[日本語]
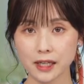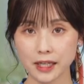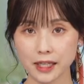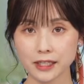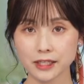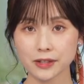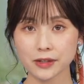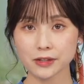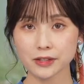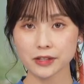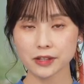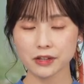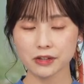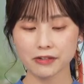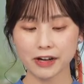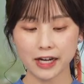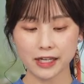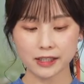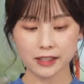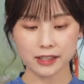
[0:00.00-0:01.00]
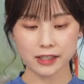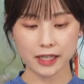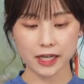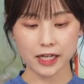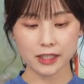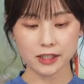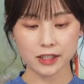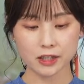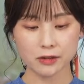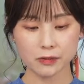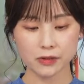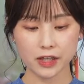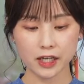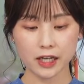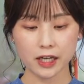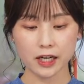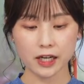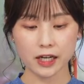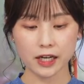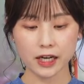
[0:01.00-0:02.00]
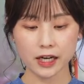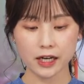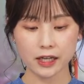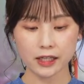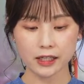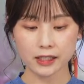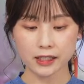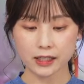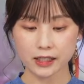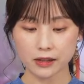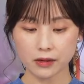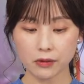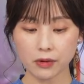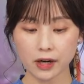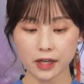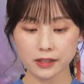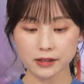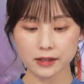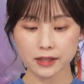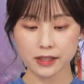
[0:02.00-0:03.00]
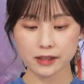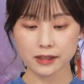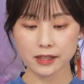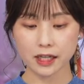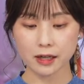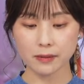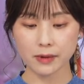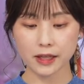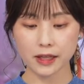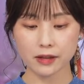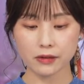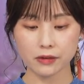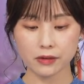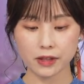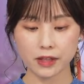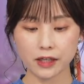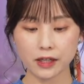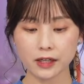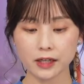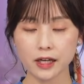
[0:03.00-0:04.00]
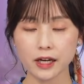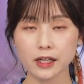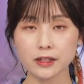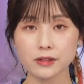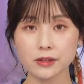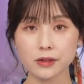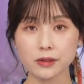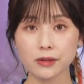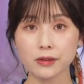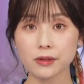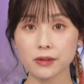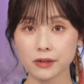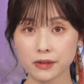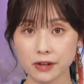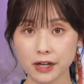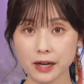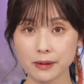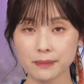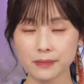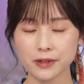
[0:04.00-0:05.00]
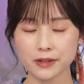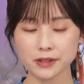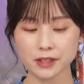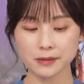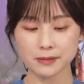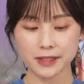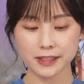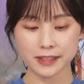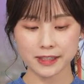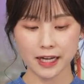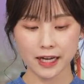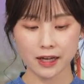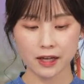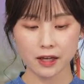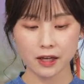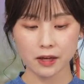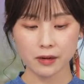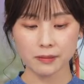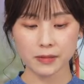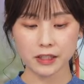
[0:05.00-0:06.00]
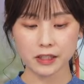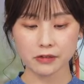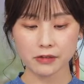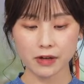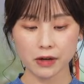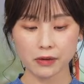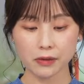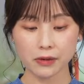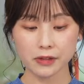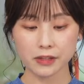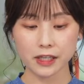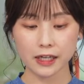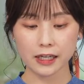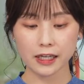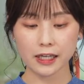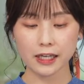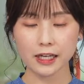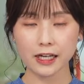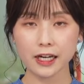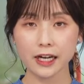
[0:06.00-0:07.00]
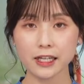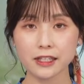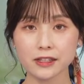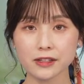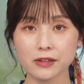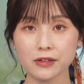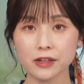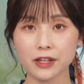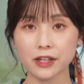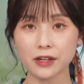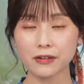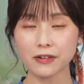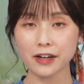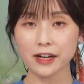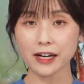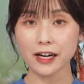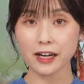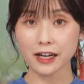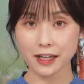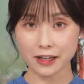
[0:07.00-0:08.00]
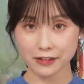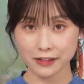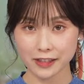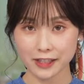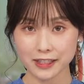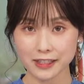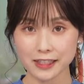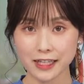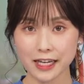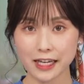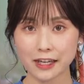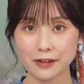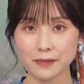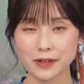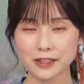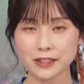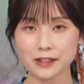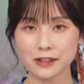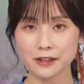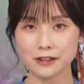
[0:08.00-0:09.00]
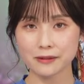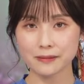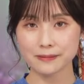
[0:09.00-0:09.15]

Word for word: 気象庁は4月6日から5月5日までの1ヶ月予報を発表しました。まずはこの先1ヶ月の気温から確認していきましょ